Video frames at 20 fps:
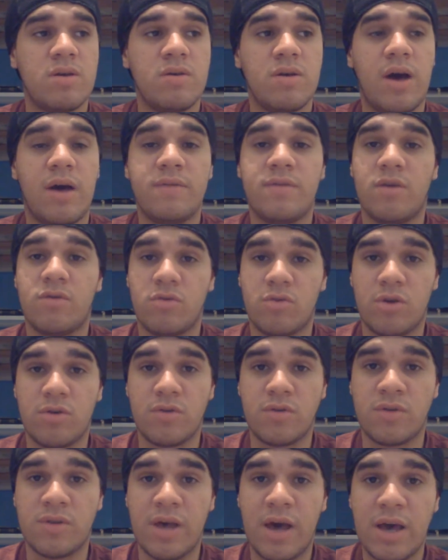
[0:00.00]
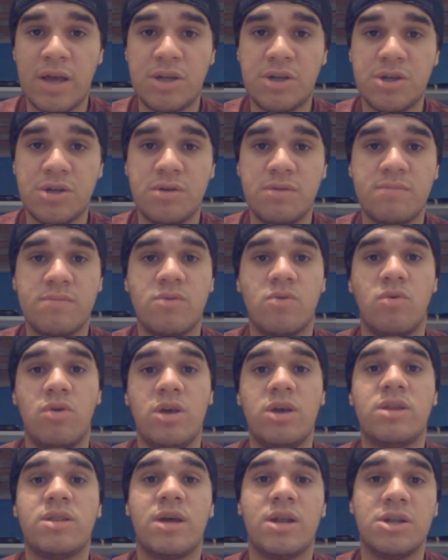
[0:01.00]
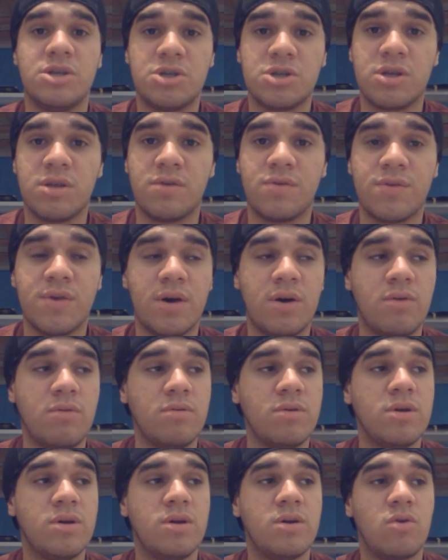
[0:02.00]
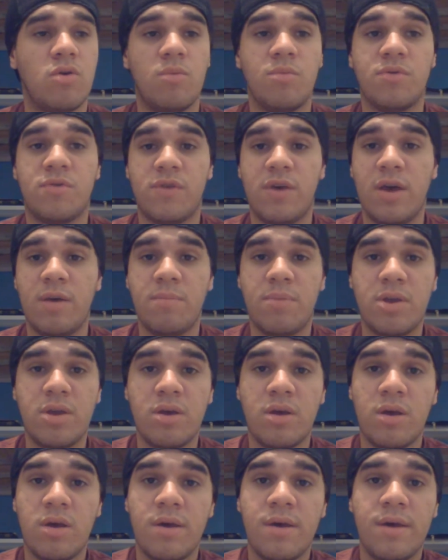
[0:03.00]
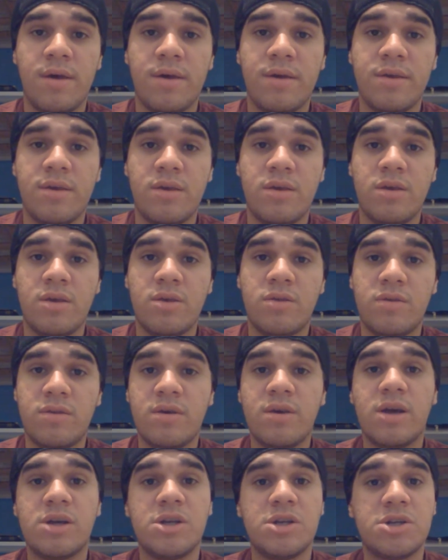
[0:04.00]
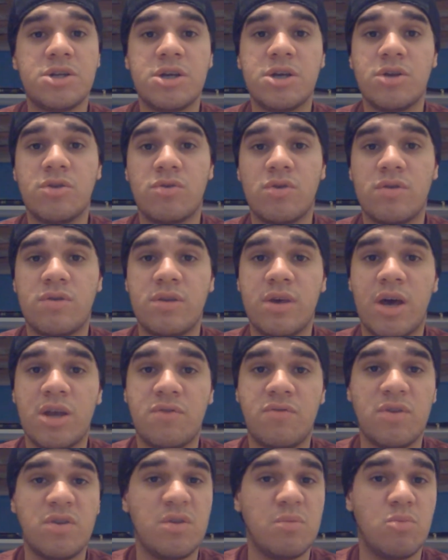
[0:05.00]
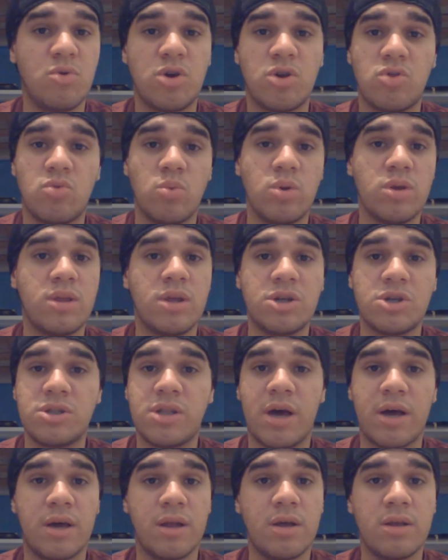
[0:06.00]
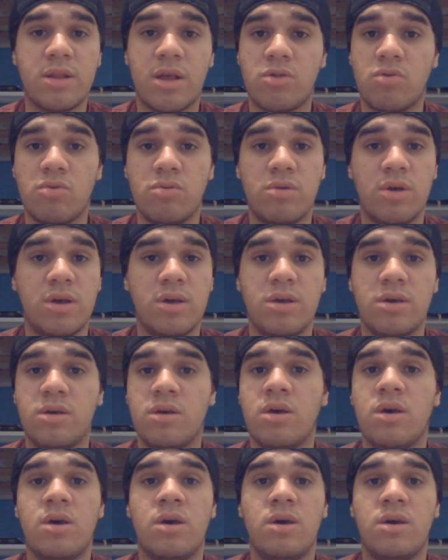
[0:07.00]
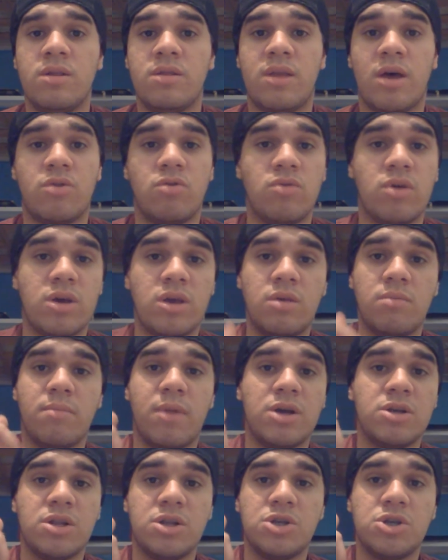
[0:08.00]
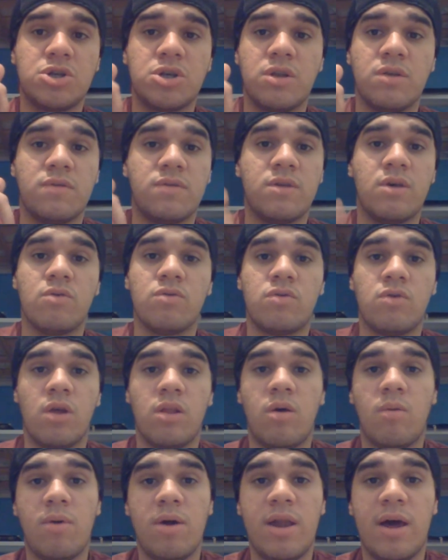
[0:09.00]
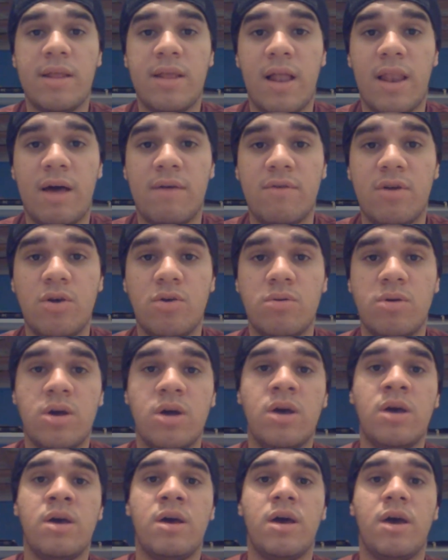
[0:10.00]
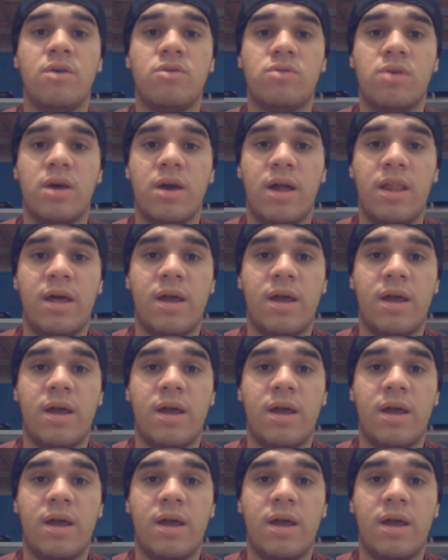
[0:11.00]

Acesse o nosso site, o link está na descrição, como sempre. E siga a gente nas redes sociais, Facebook, Twitter, Instagram, tá tudo aí. Tá tudo aqui embaixo na descrição, só dá uma olhada lá, valeu? É isso aí.